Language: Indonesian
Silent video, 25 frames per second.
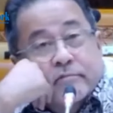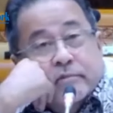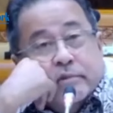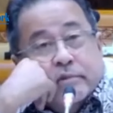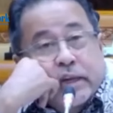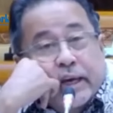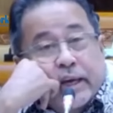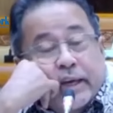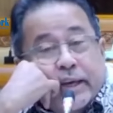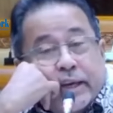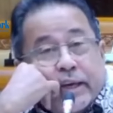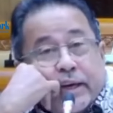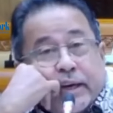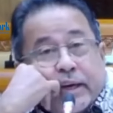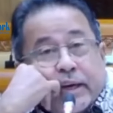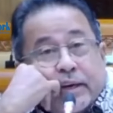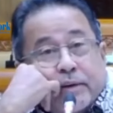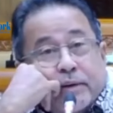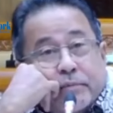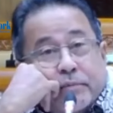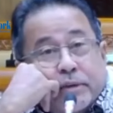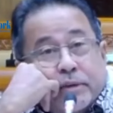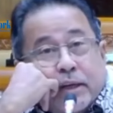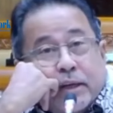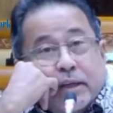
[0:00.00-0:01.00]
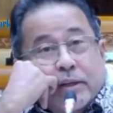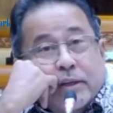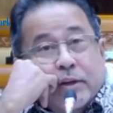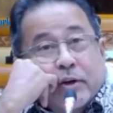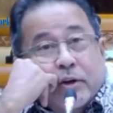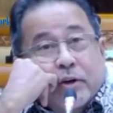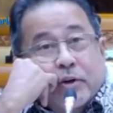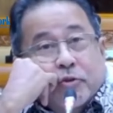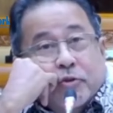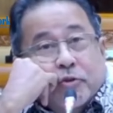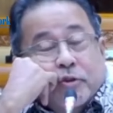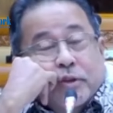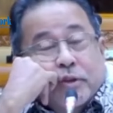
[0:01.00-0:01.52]
Saya menjadi
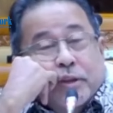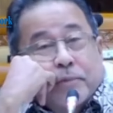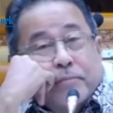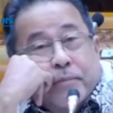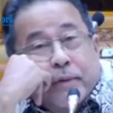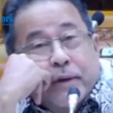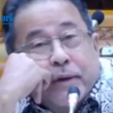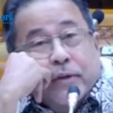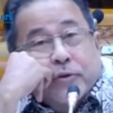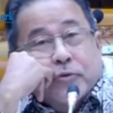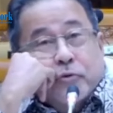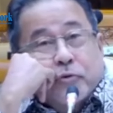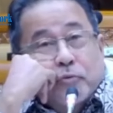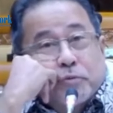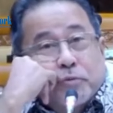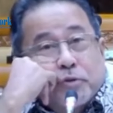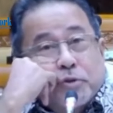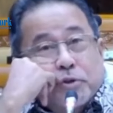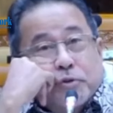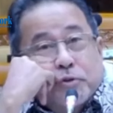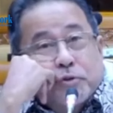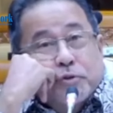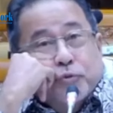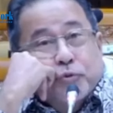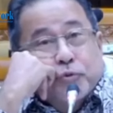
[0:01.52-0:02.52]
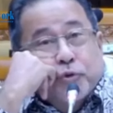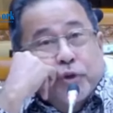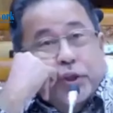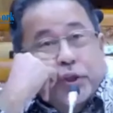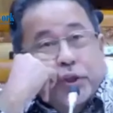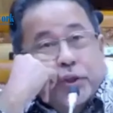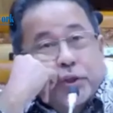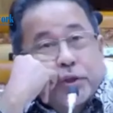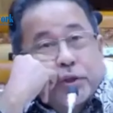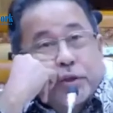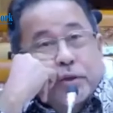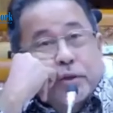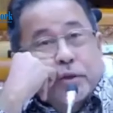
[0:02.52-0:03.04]
anggota DPR Komisi 10
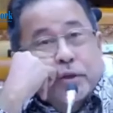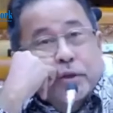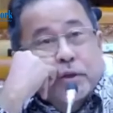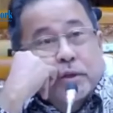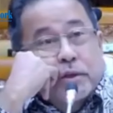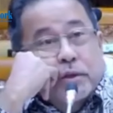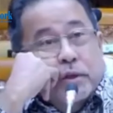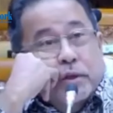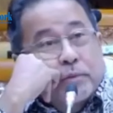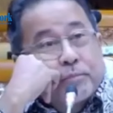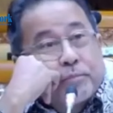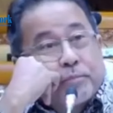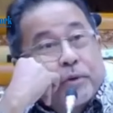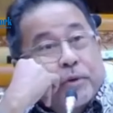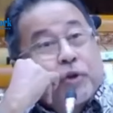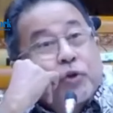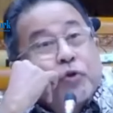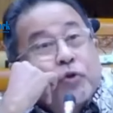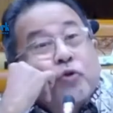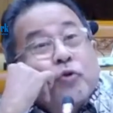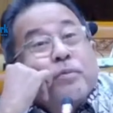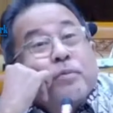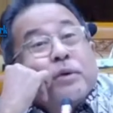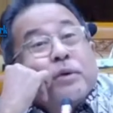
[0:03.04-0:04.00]
ini ini periode